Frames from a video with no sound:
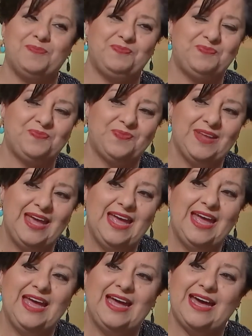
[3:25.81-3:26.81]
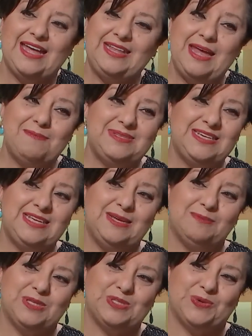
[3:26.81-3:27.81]
الا الله قدام سيدي
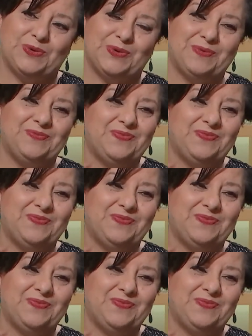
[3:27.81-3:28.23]
منصور